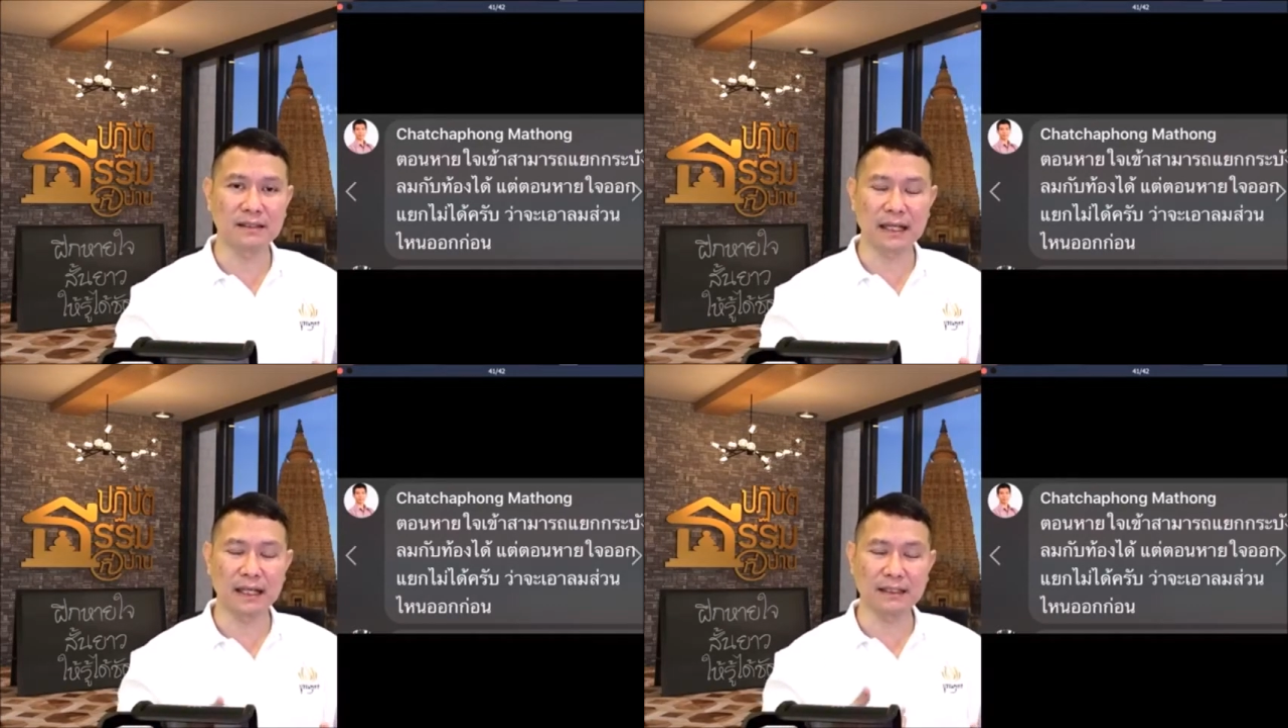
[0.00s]

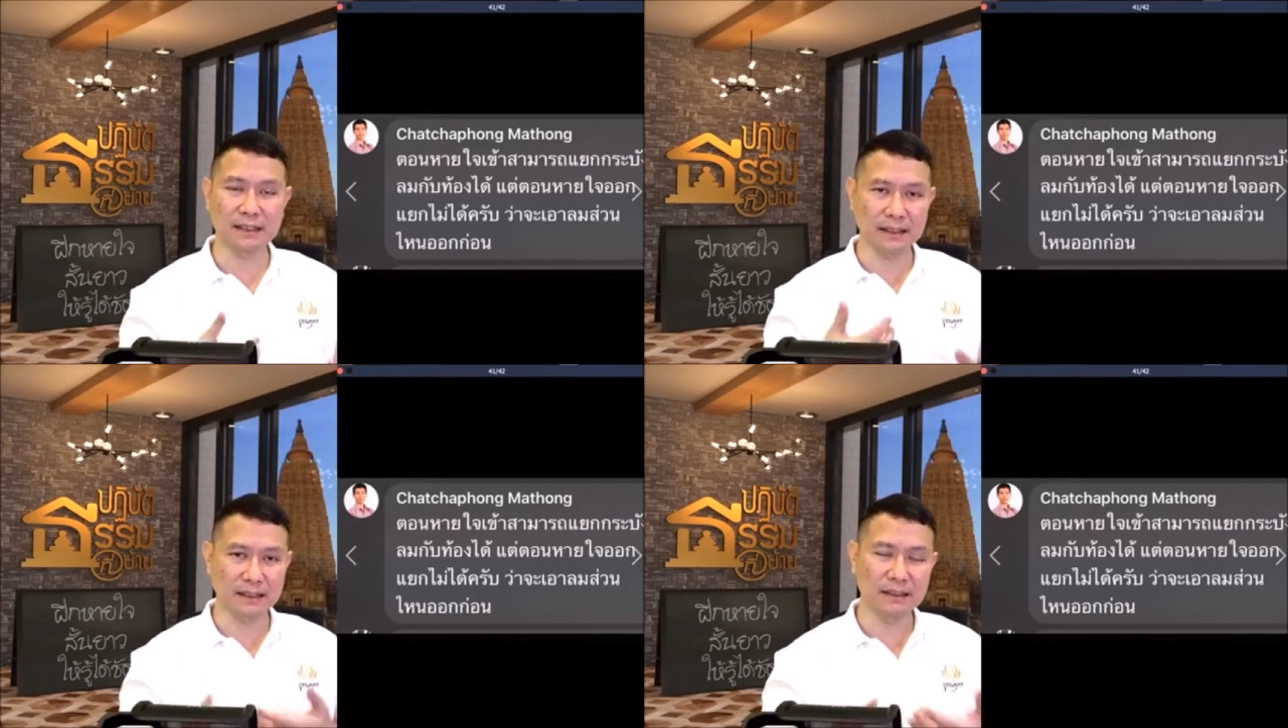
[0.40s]
นะ
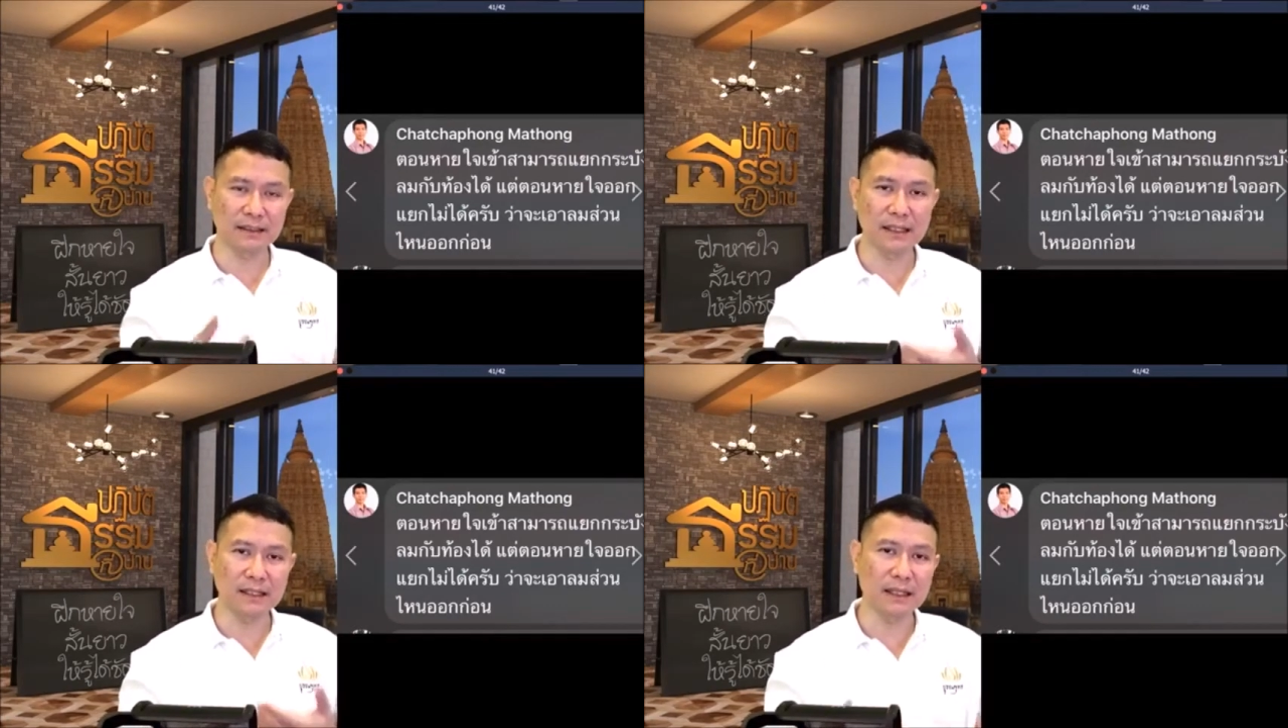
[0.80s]
จิต
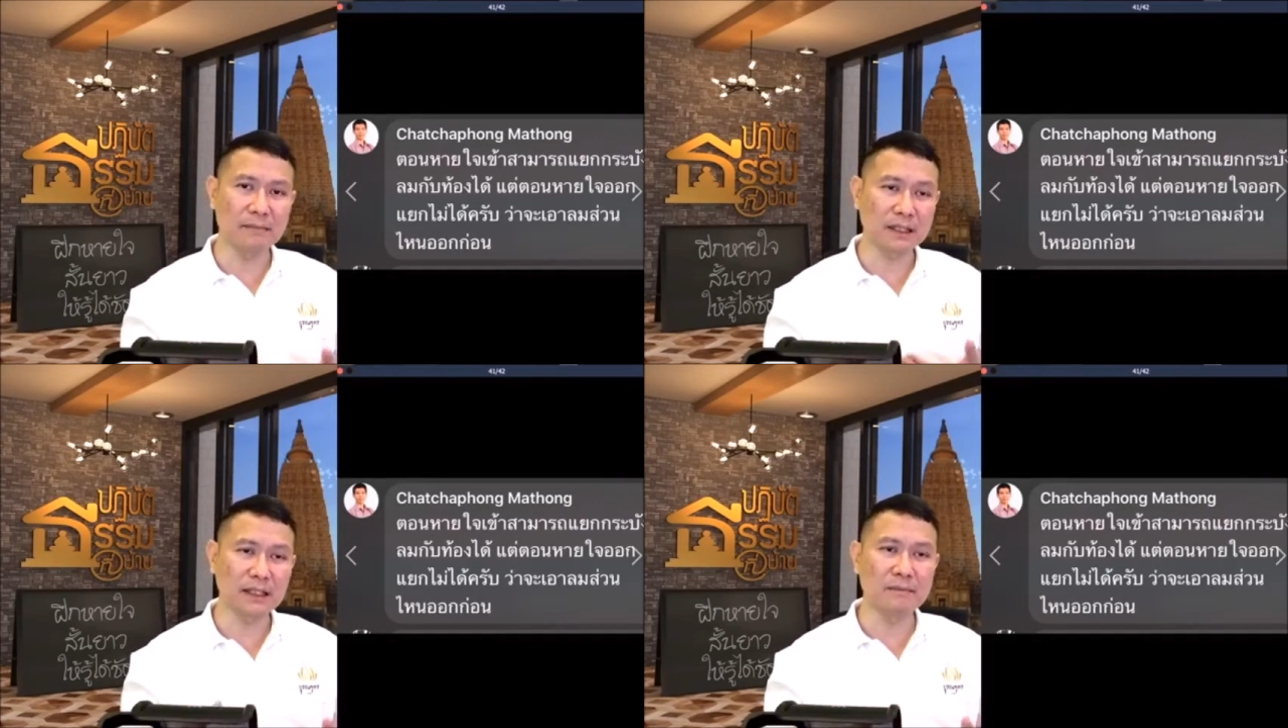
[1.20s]
จิตเนี่ย
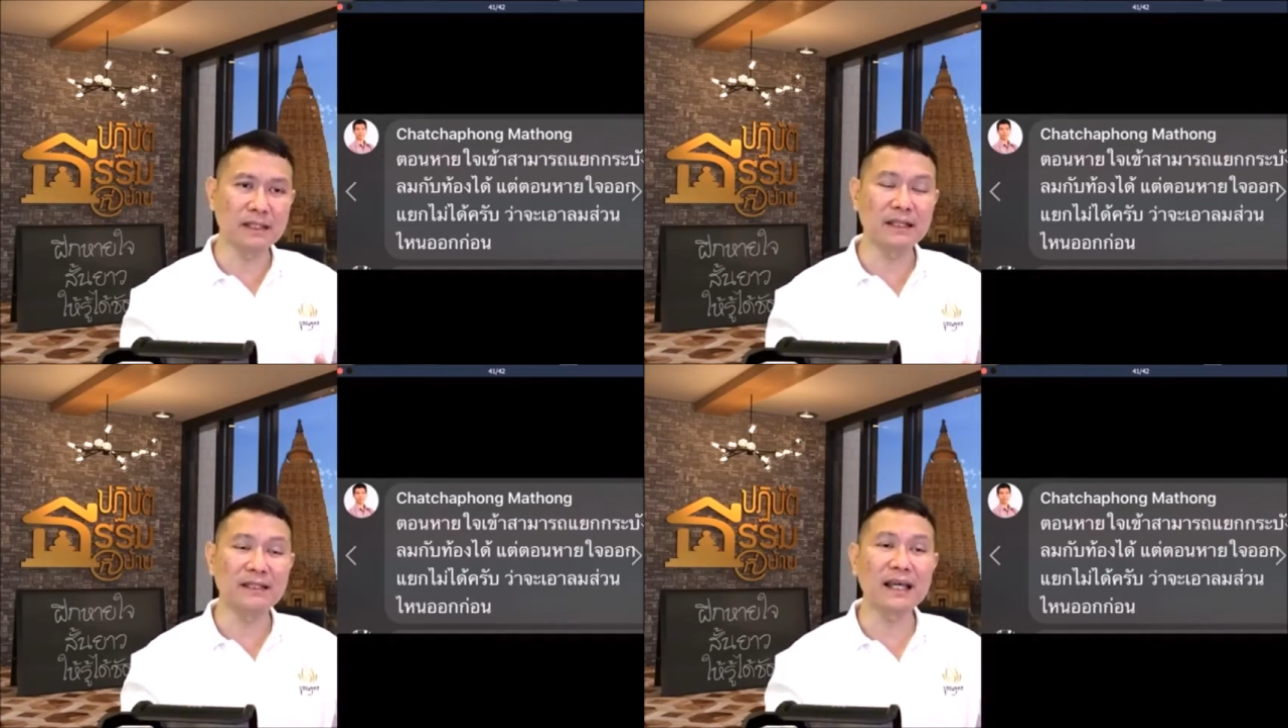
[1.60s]
มันจะมี
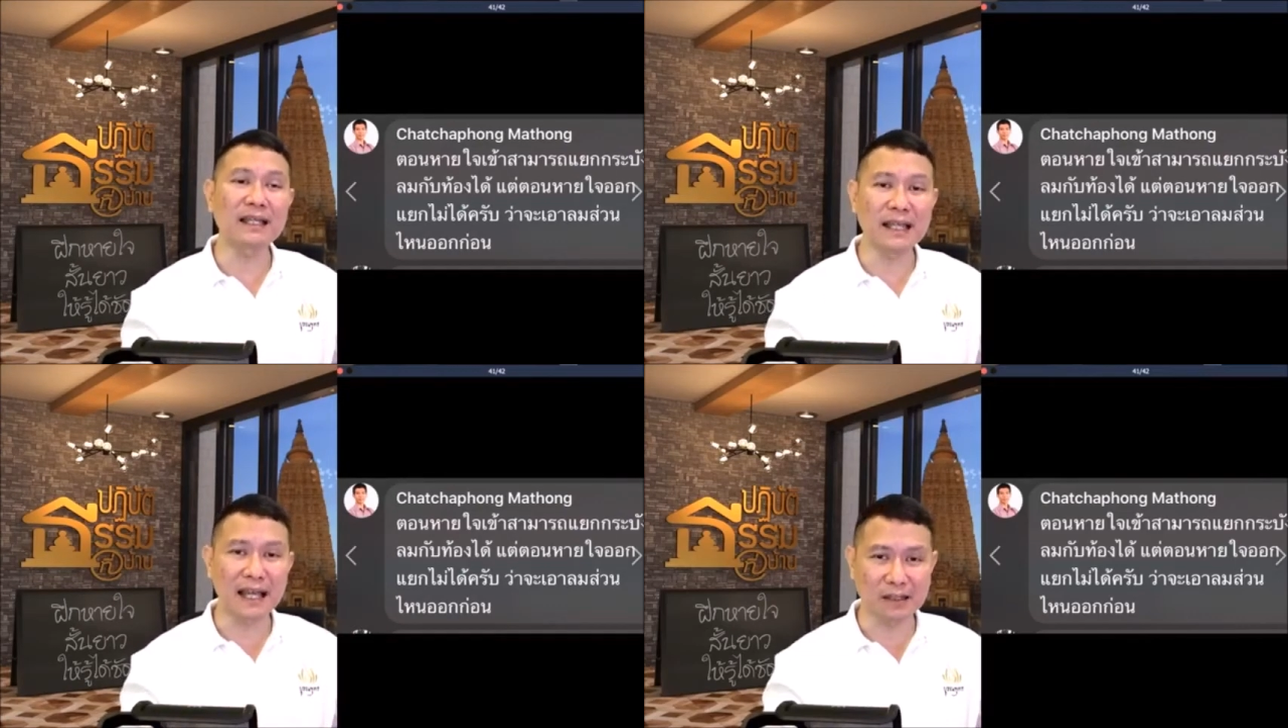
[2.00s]
สัญชา
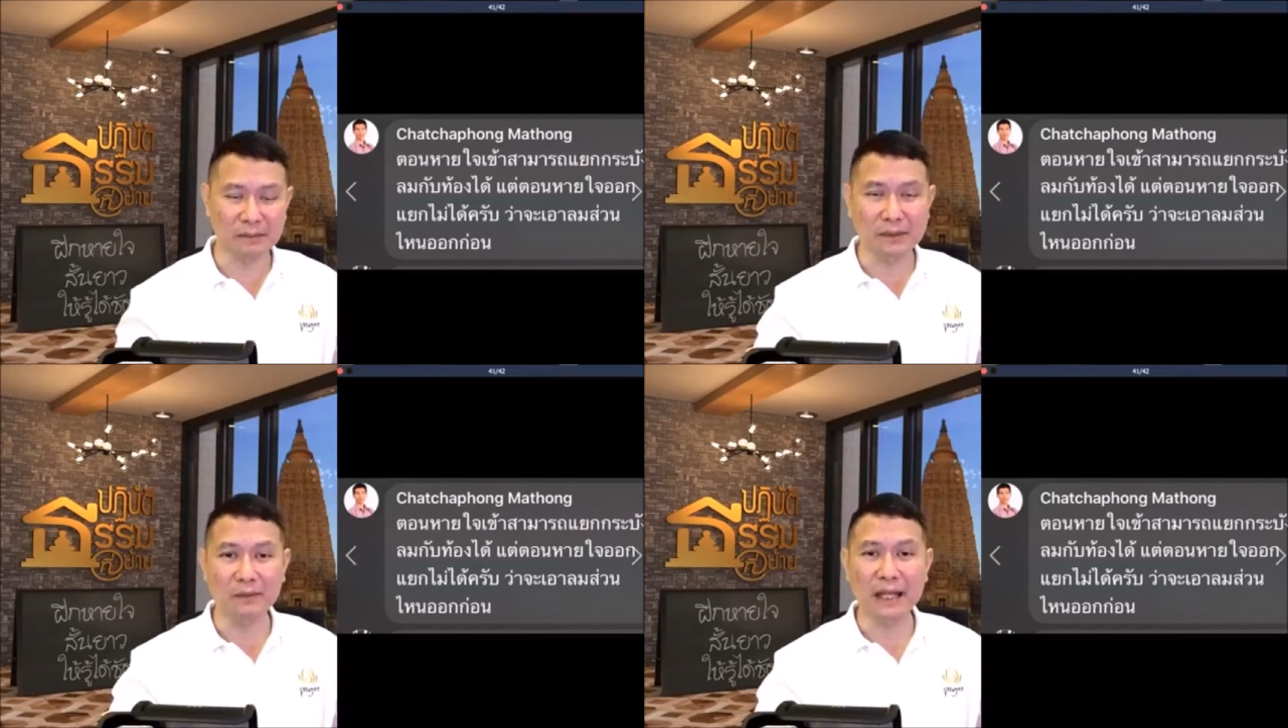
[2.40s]
ตญาณของ
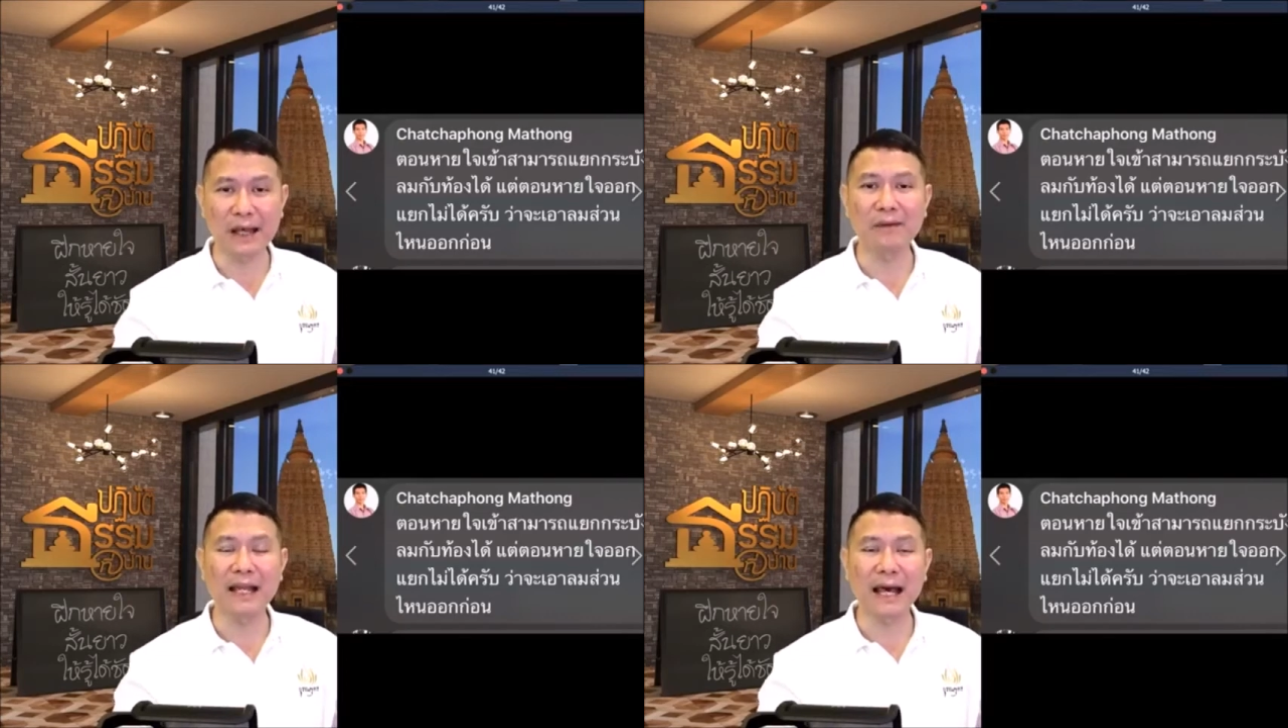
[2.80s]
มันอยู่แล้
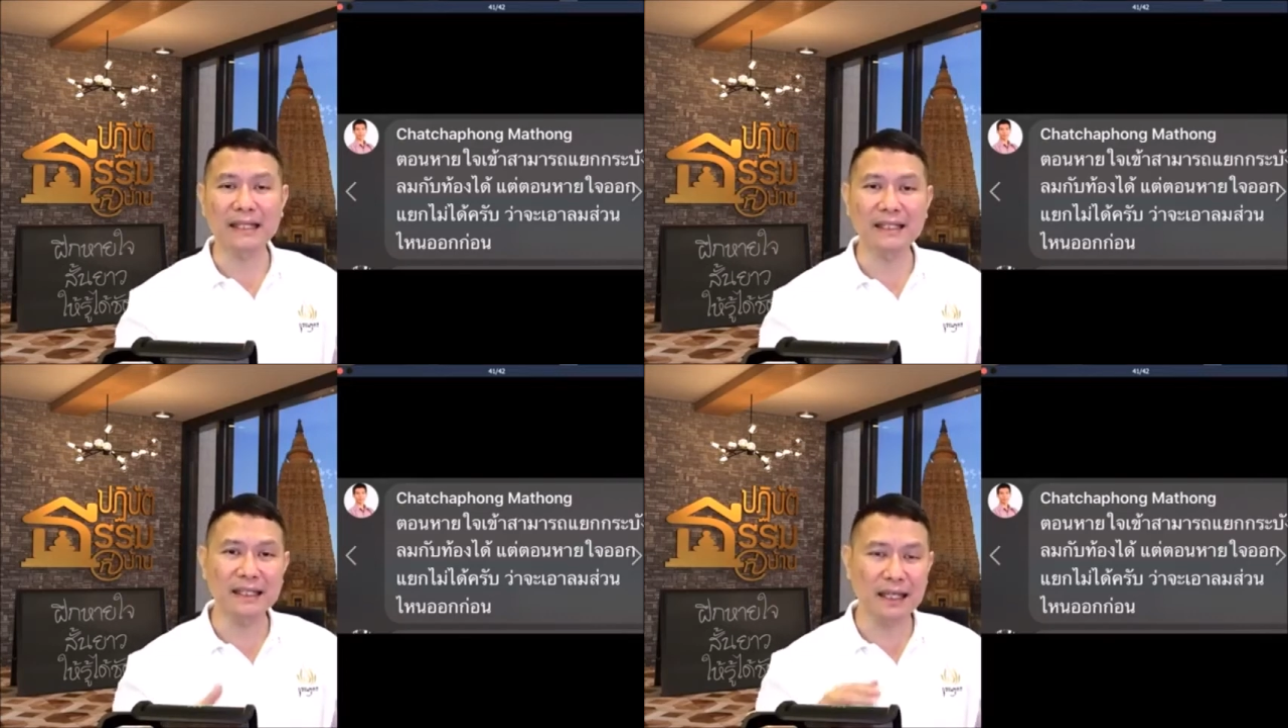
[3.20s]
ว เวลาที่